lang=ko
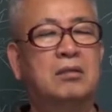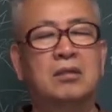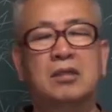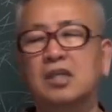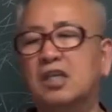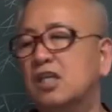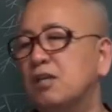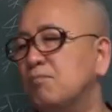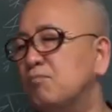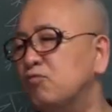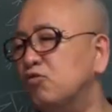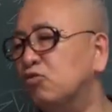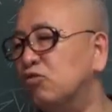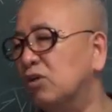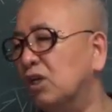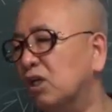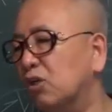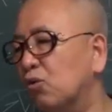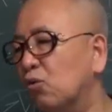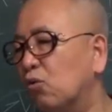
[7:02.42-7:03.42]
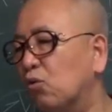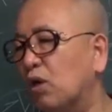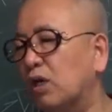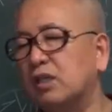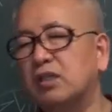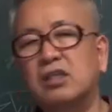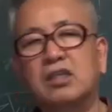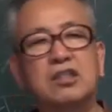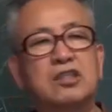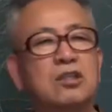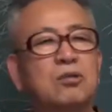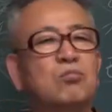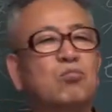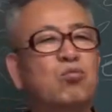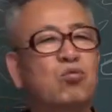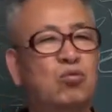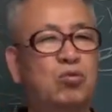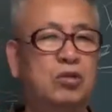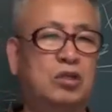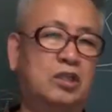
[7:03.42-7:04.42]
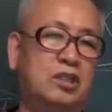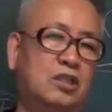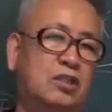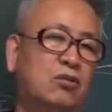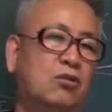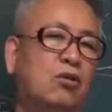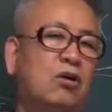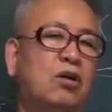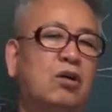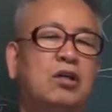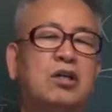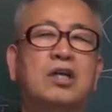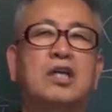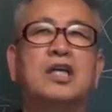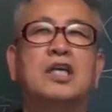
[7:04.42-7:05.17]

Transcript: 돼요 임수가 요구하는 것은 물건이고